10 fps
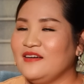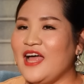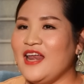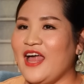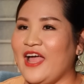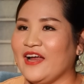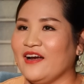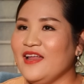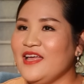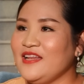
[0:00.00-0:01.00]
la
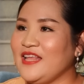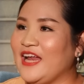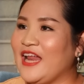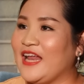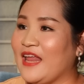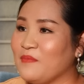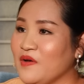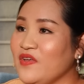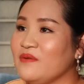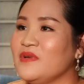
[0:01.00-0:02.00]
làng lên dãy đành đạch,
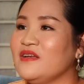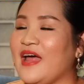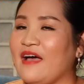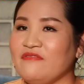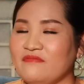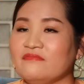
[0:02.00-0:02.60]
bởi vì mình đã